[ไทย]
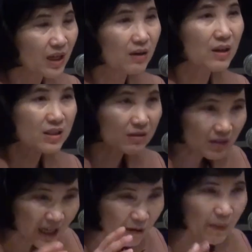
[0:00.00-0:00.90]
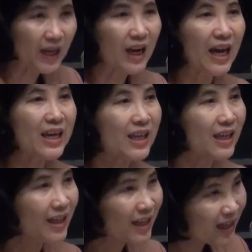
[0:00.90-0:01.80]
แล้วก็เข้าไปใกล้
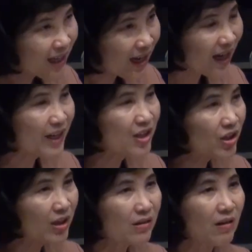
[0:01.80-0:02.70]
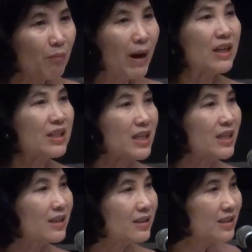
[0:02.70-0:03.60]
ในเชิงของ
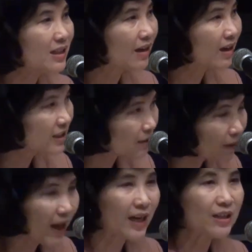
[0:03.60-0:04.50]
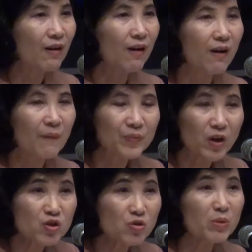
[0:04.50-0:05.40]
marketing ที่จะ supply ต่อ
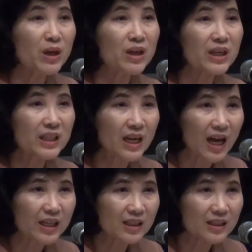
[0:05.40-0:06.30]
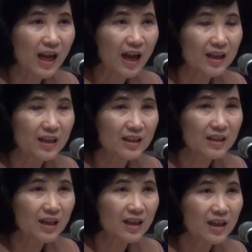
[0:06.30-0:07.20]
consumer ในตลาดต่างๆ
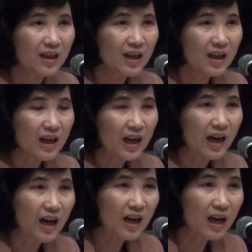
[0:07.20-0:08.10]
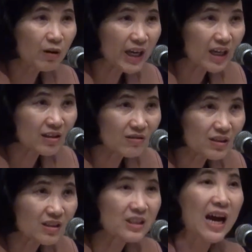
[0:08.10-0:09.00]
นะคะเขาเองต้อ
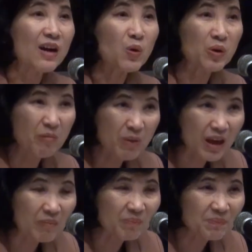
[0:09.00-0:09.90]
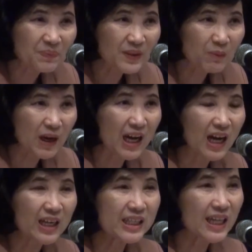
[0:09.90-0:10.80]
งศึกษากฎระเบียบว่า
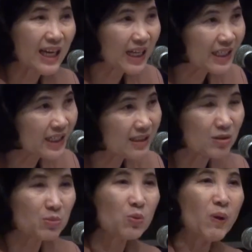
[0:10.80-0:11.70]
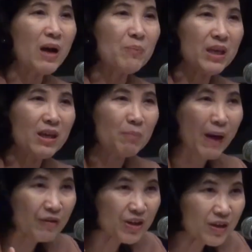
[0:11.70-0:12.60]
ไอ้ตลาดนั้นสมมุติว่ามี
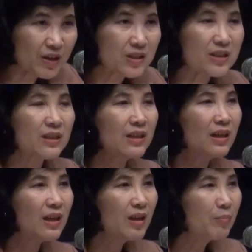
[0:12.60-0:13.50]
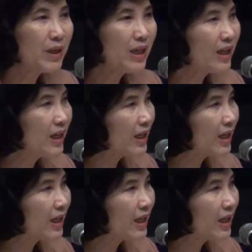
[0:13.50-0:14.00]
barriers มี